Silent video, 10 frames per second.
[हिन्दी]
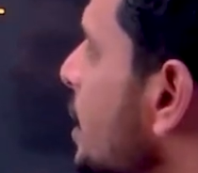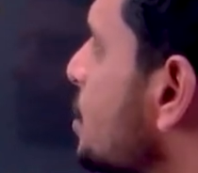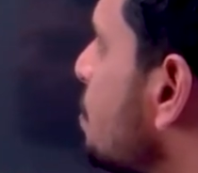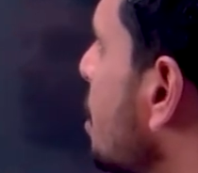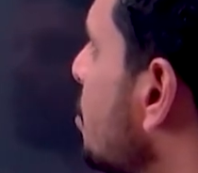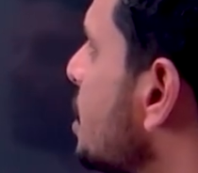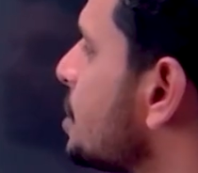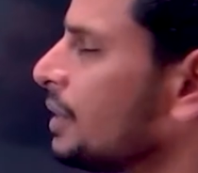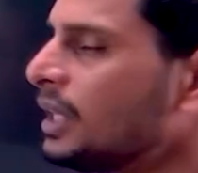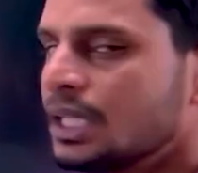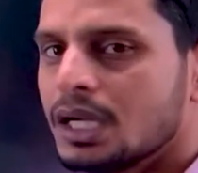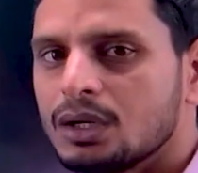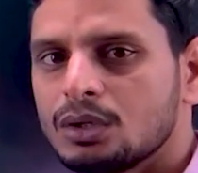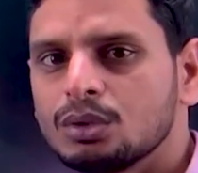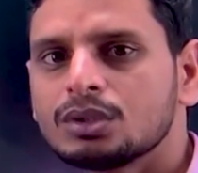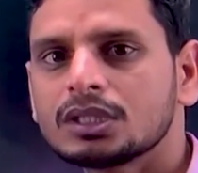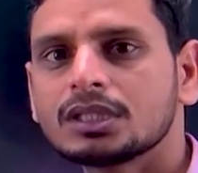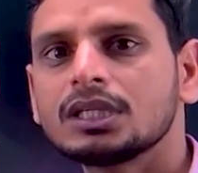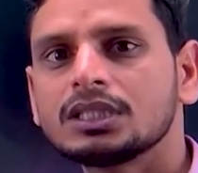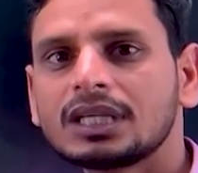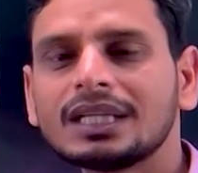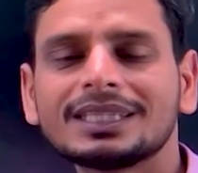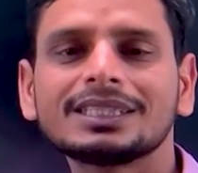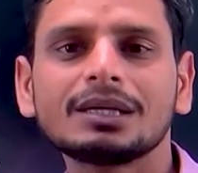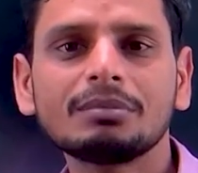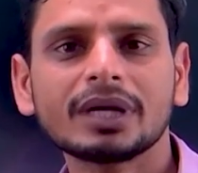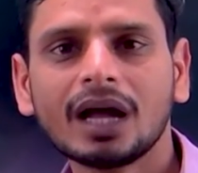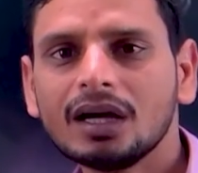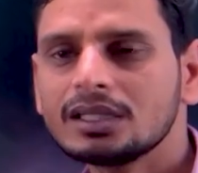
एक्सपेरिमेंट्स विथ ट्रूथ सत्य से मेरा